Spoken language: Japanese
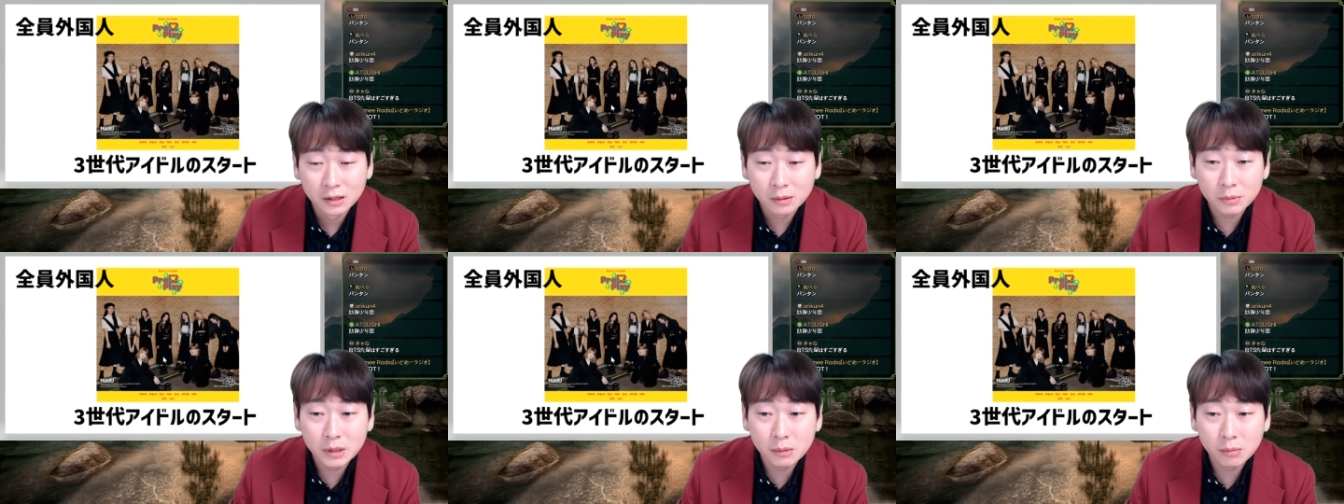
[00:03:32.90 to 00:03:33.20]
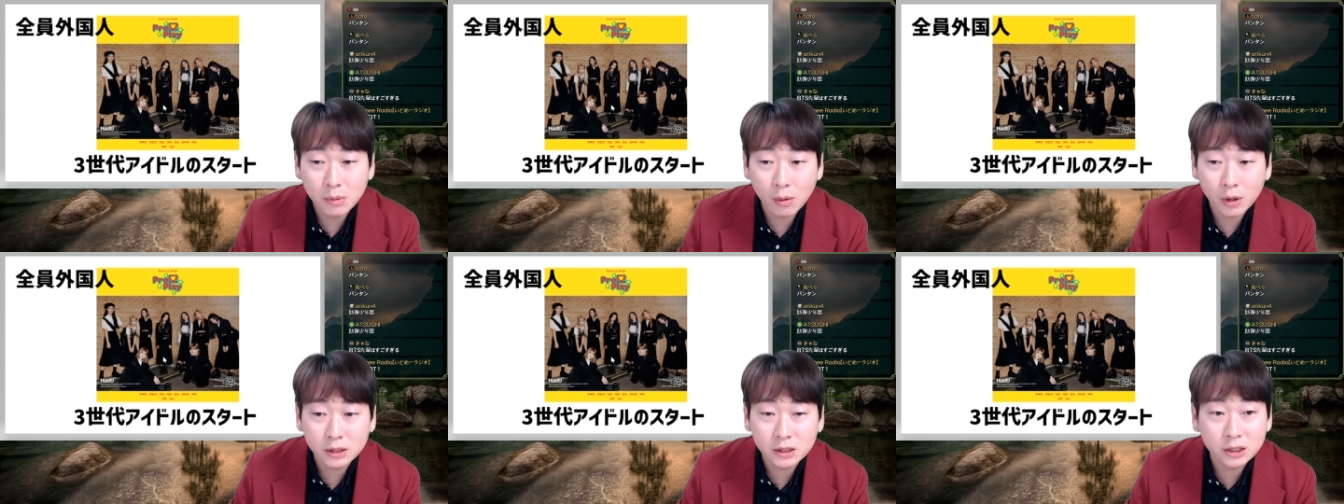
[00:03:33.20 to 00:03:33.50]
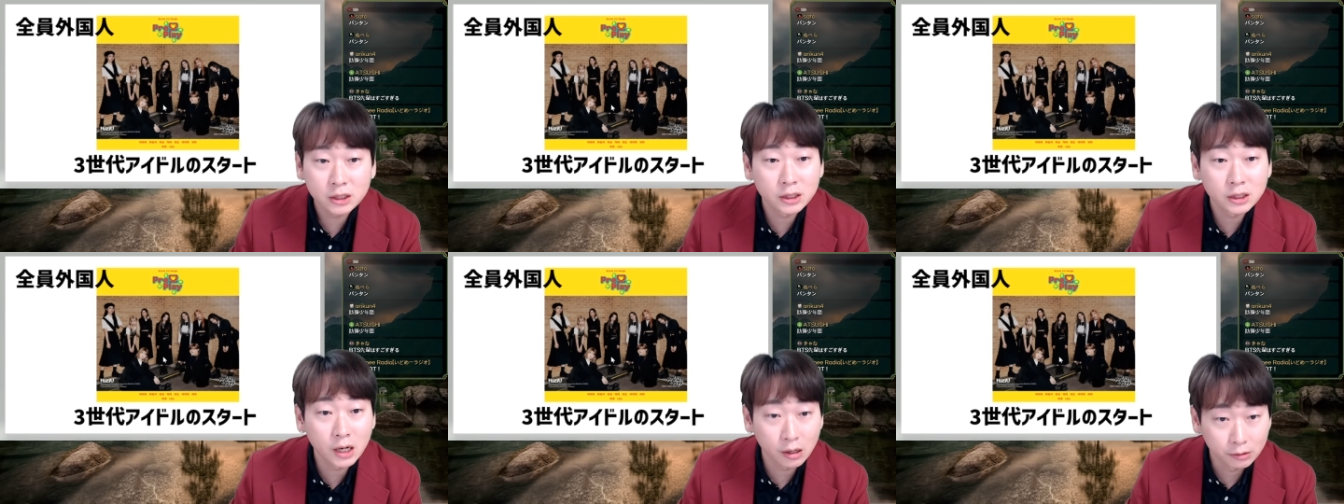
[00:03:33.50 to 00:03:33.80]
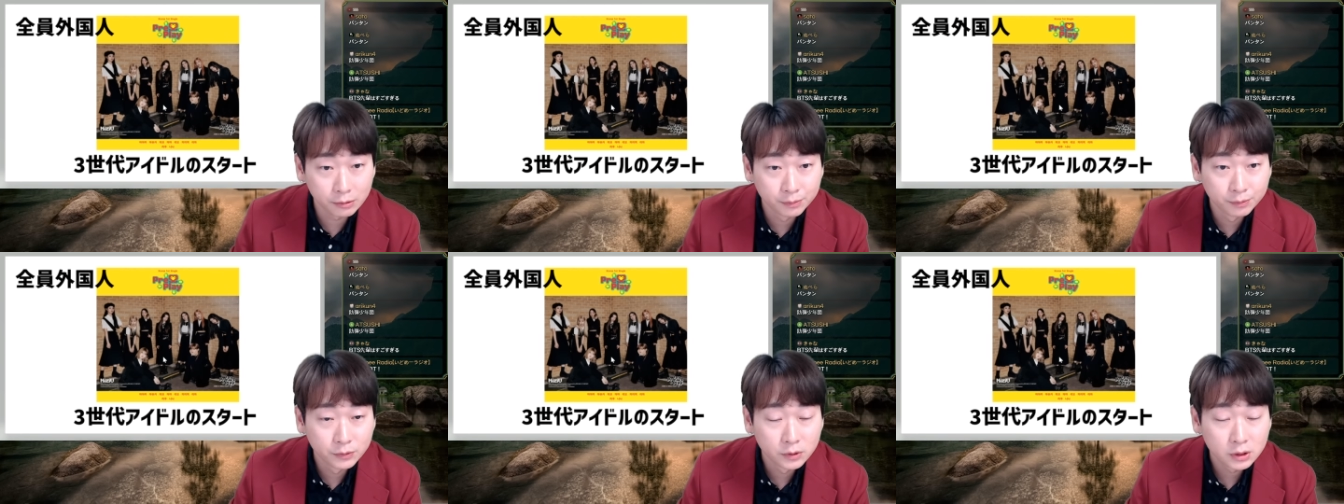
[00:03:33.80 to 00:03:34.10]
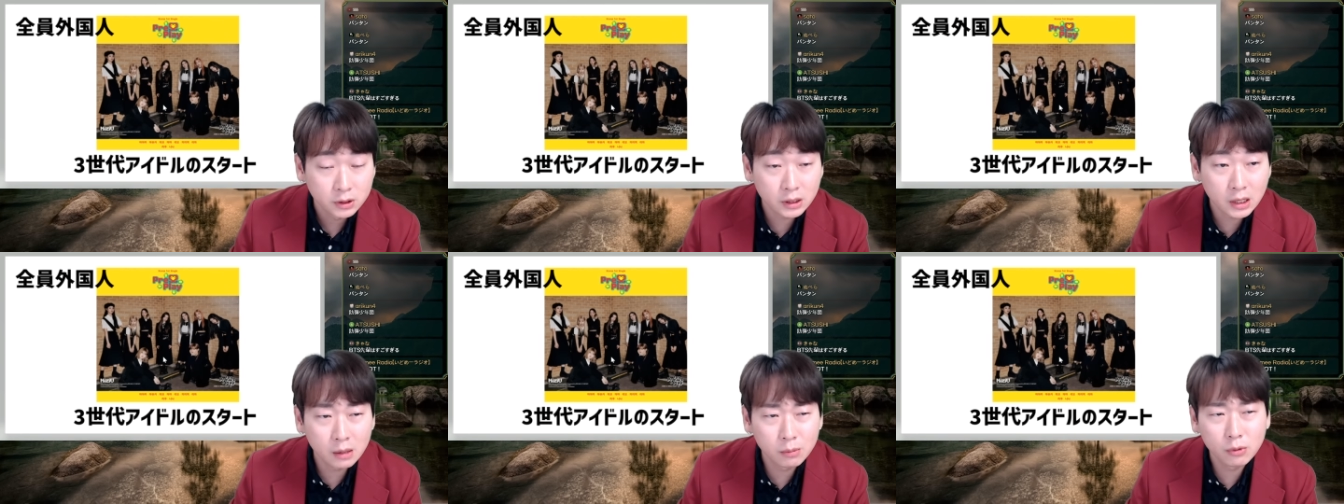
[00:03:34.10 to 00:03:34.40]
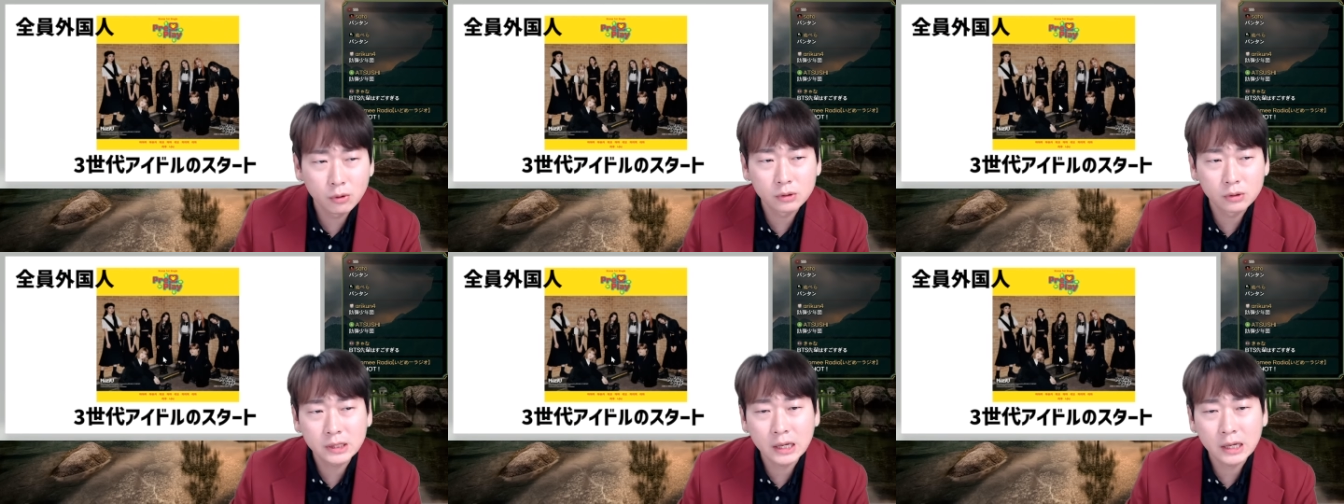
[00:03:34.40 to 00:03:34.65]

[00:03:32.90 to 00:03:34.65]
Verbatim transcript: でも今は違う。しかも、